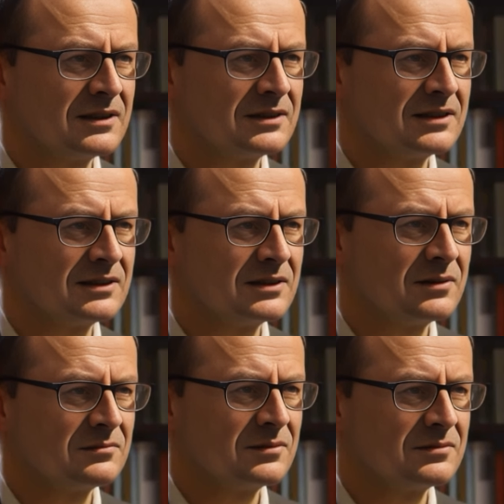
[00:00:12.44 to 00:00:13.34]
Zacznę
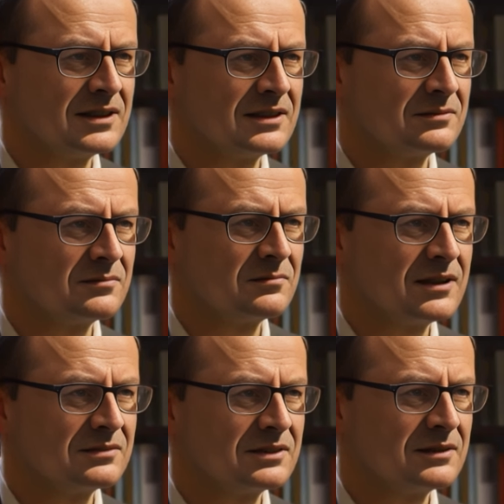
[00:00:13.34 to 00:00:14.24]
od krótkiej
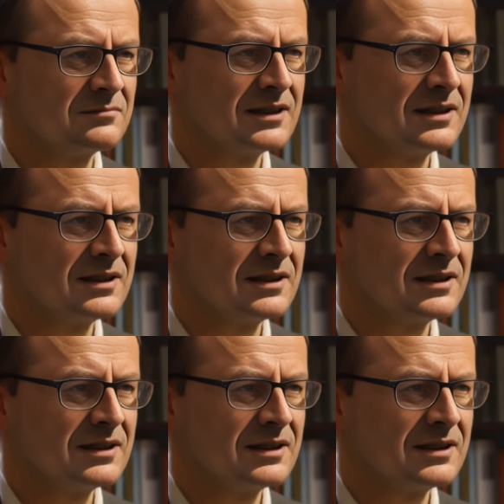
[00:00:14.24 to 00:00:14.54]
informacji,